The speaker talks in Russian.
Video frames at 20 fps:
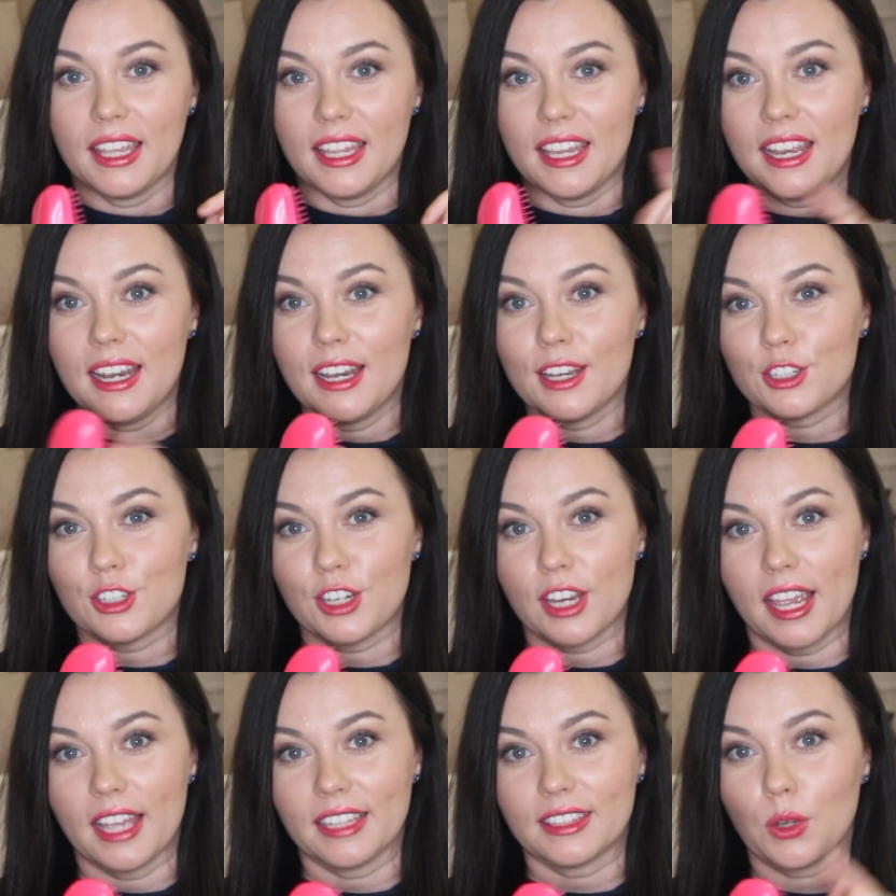Или
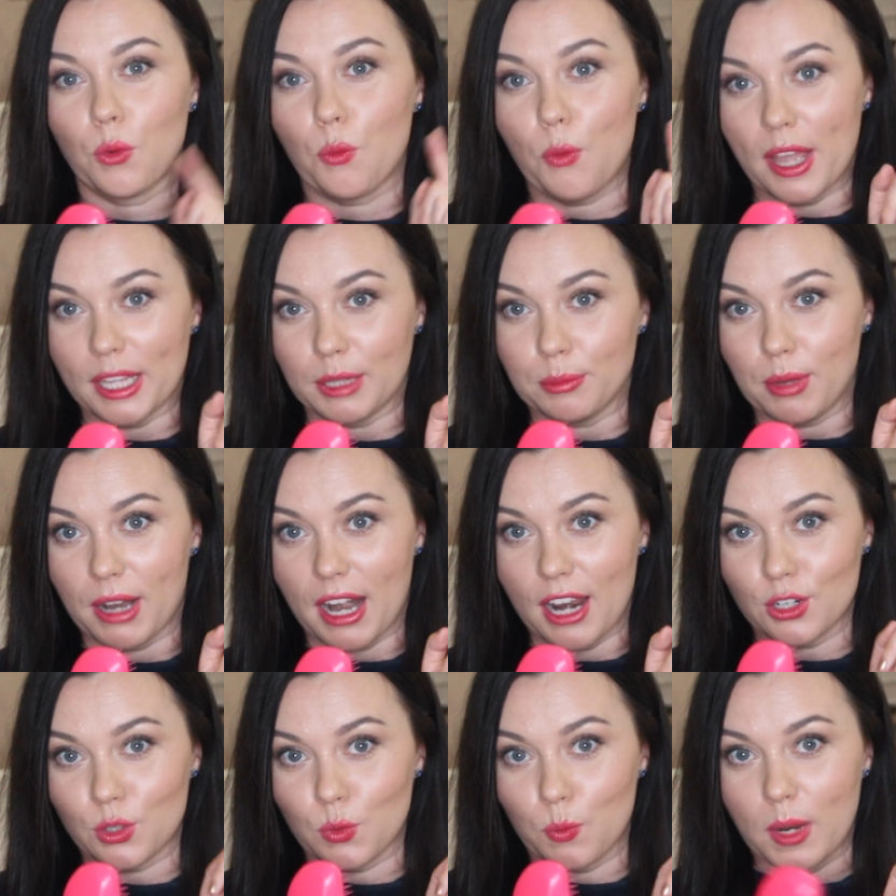же это wet
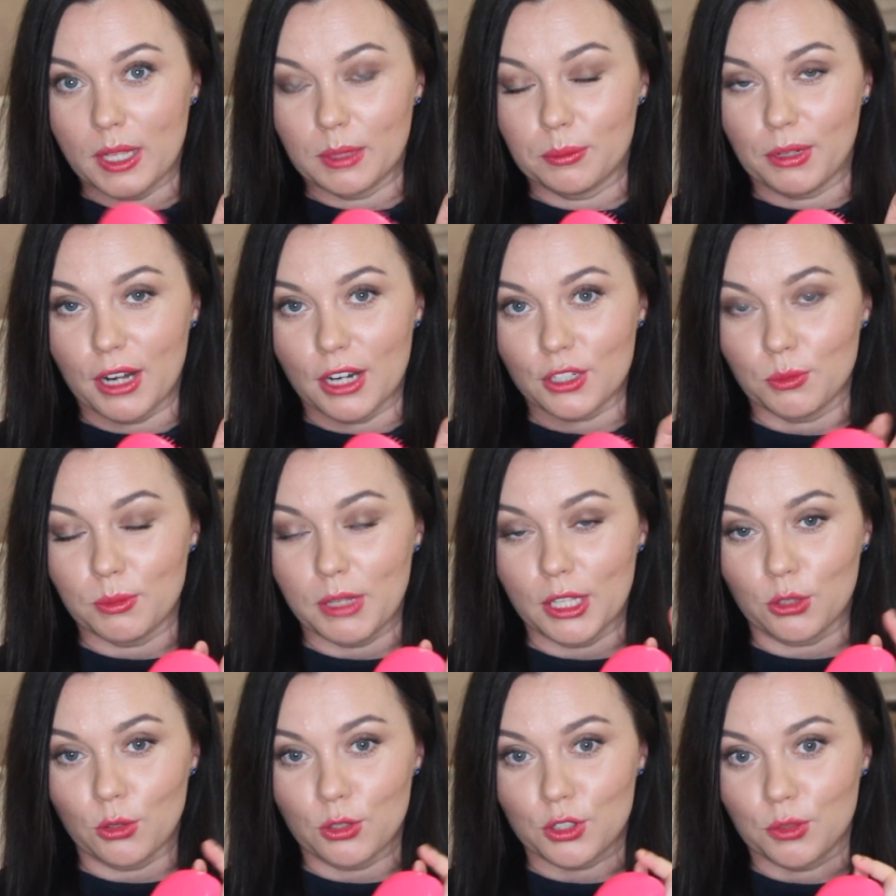brush. Wet brush у
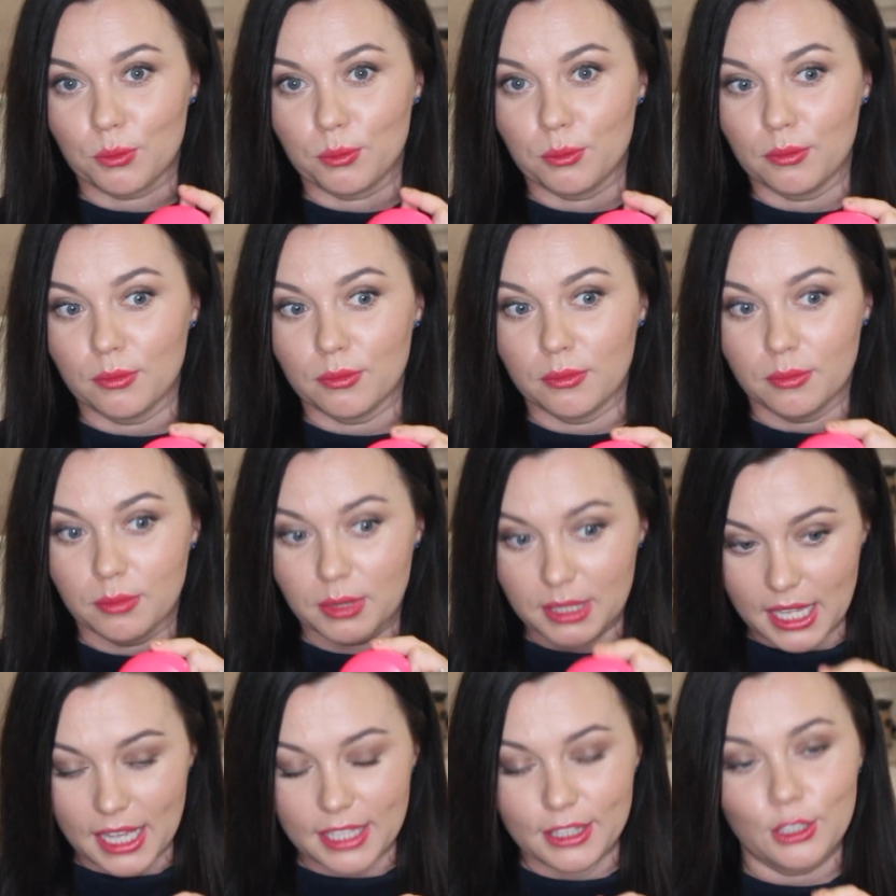меня тоже
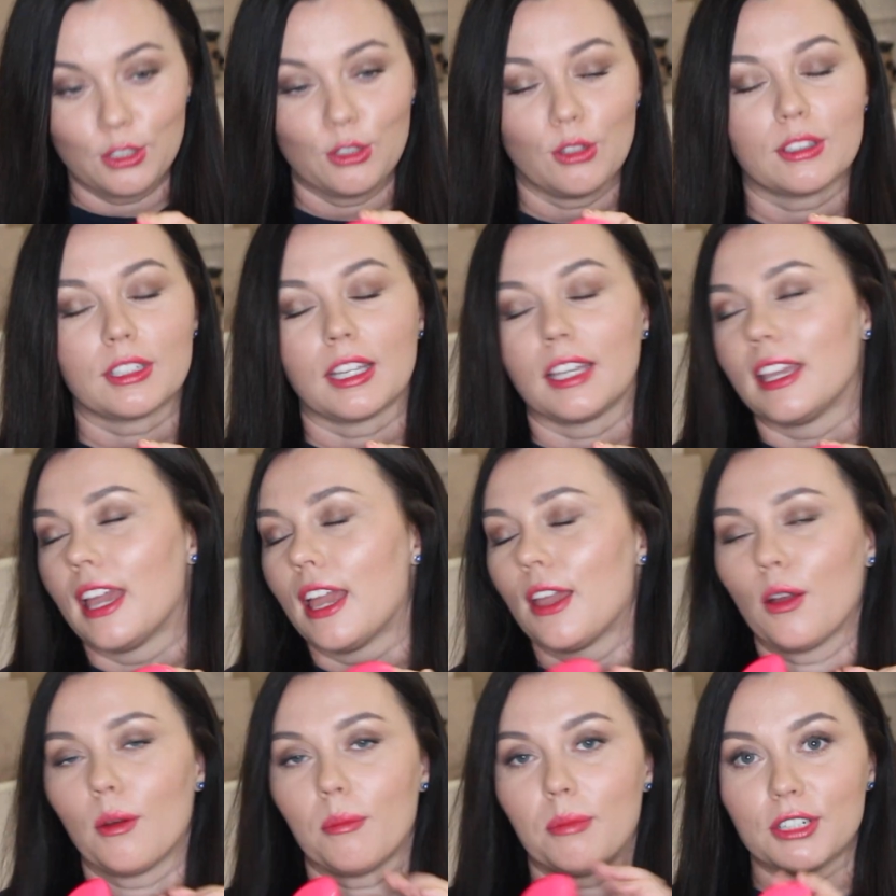была эта щетка,
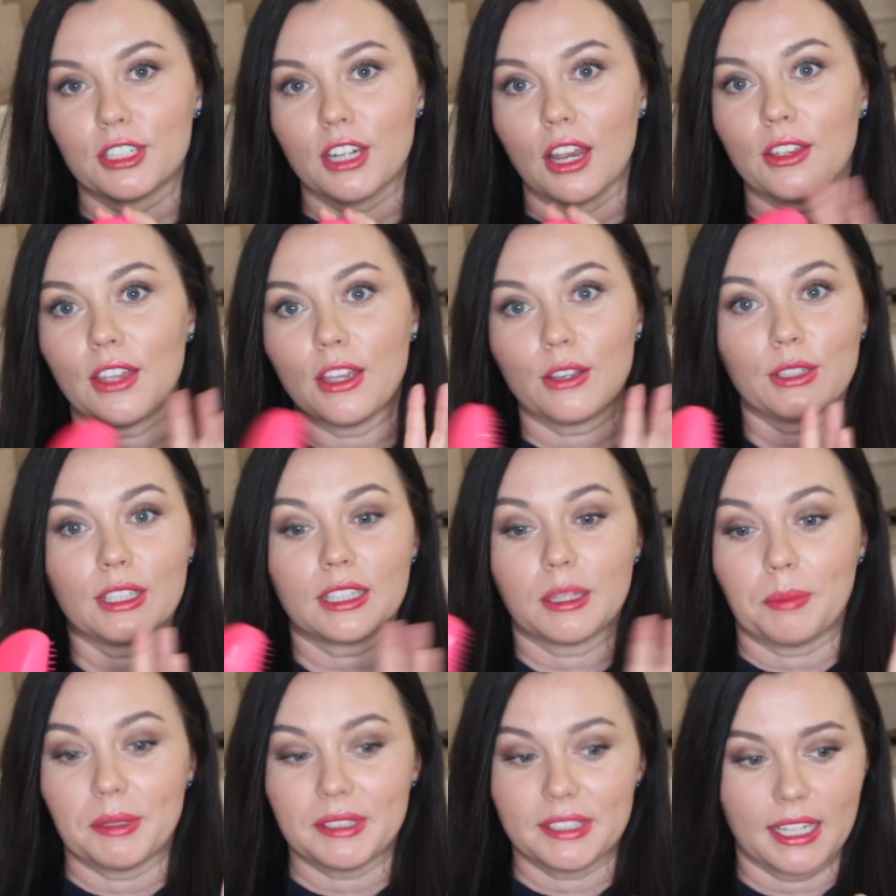я ее обожаю, я ее
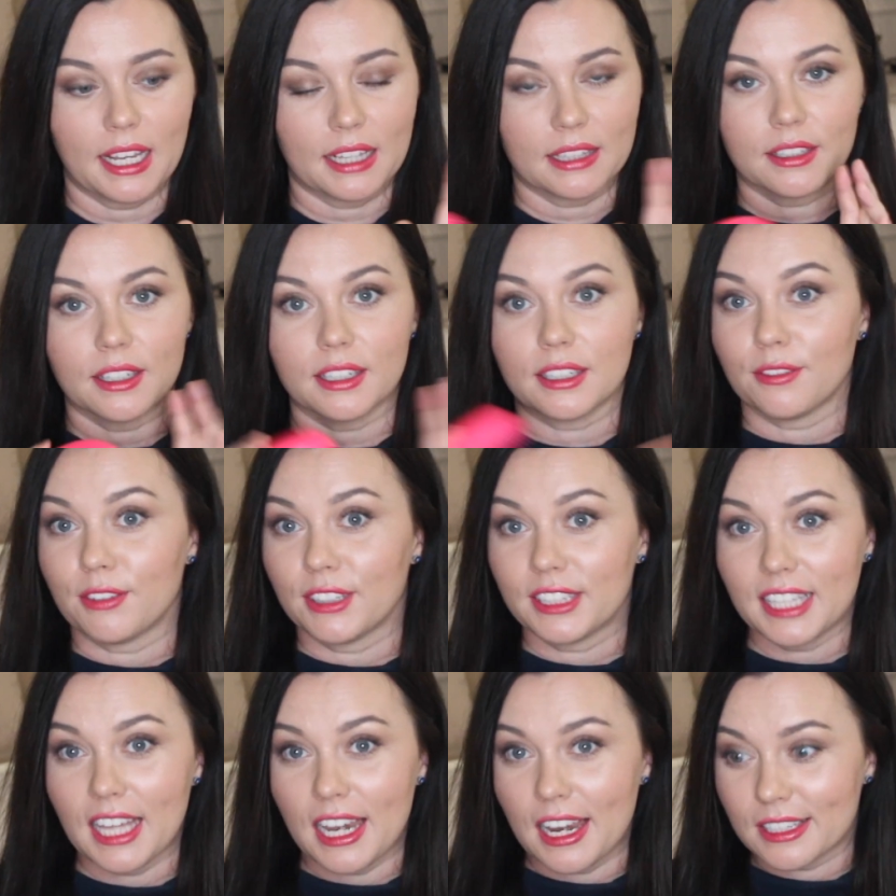где-то потеряла, наверное,
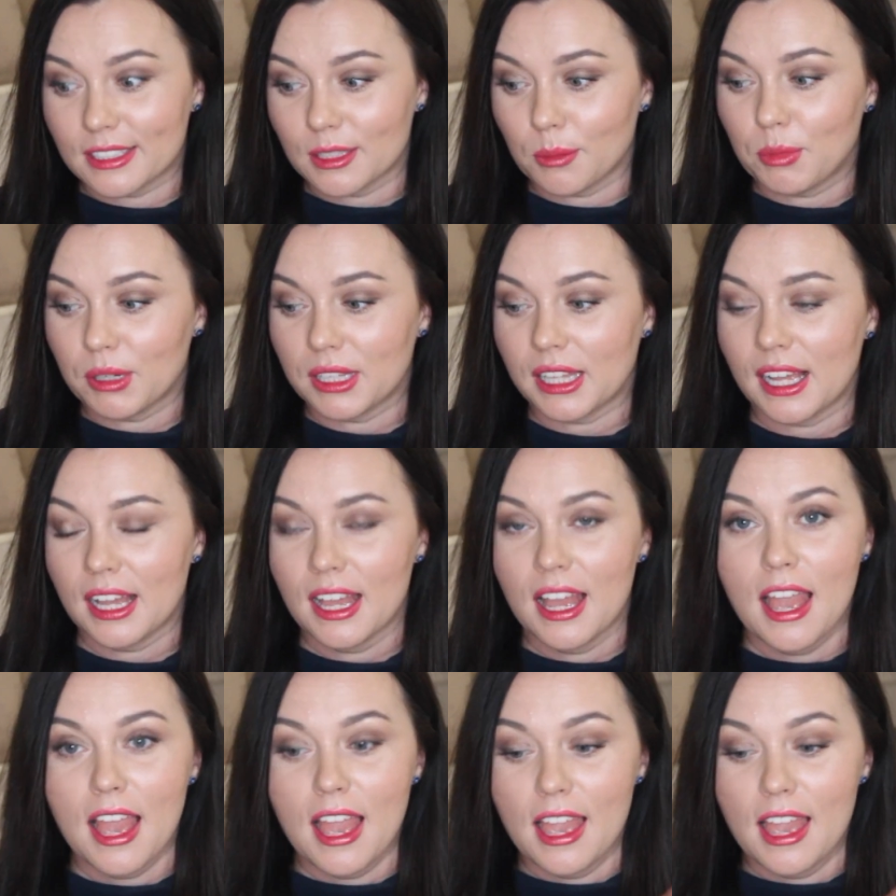в отелях забыла.